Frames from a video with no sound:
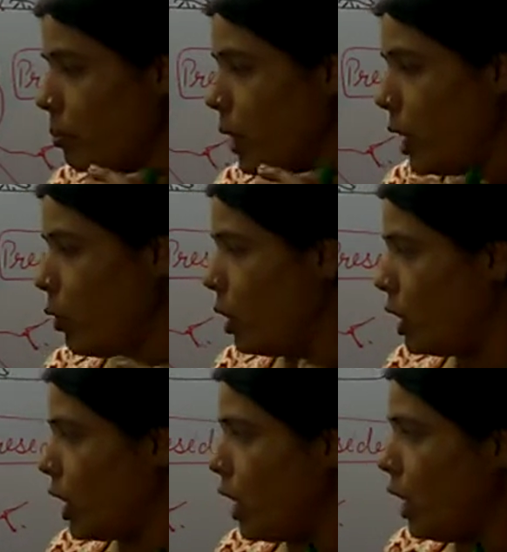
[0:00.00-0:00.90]
नहीं होने
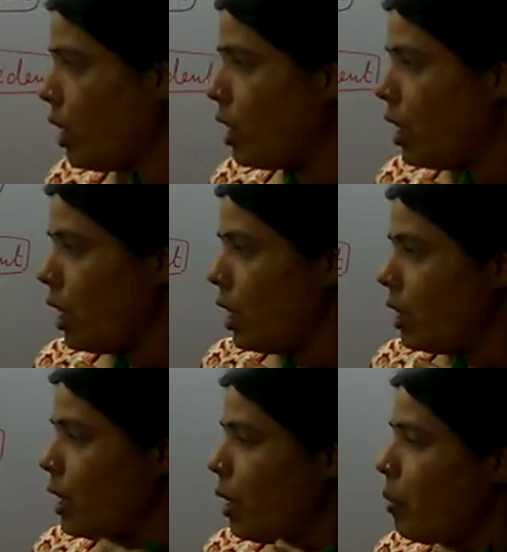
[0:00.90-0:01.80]
चाहिए
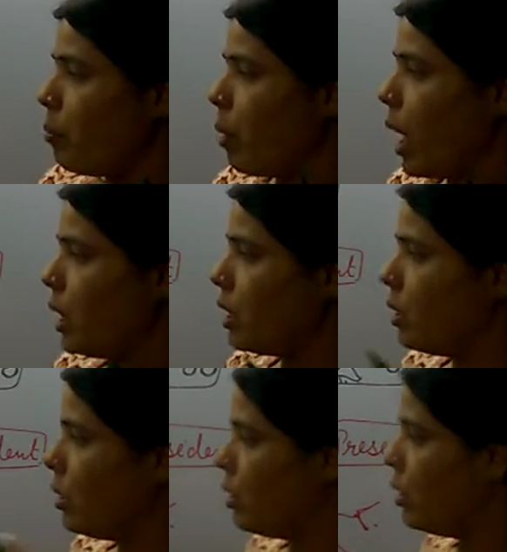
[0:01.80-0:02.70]
ये पांच